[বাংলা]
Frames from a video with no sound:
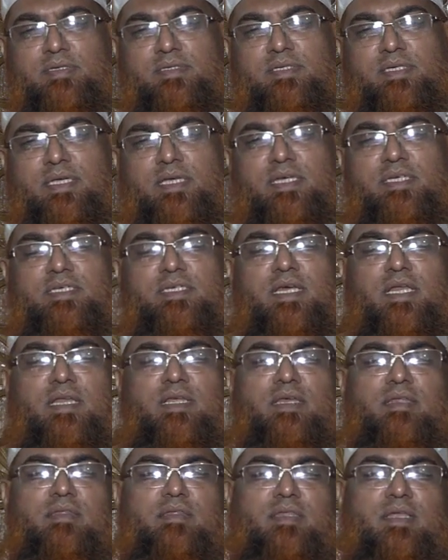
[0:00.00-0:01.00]
চিকিৎসার
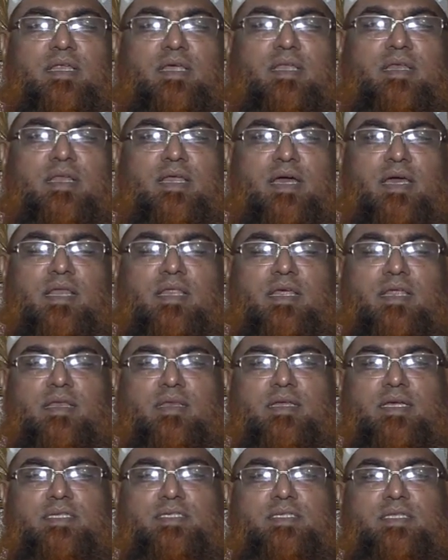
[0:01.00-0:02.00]
ক্ষেত্রে নারীর
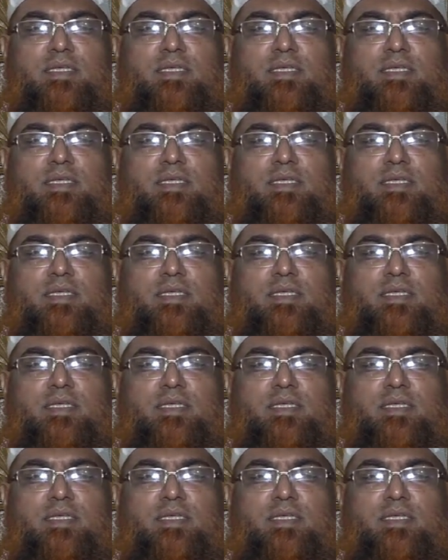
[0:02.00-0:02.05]
কাছ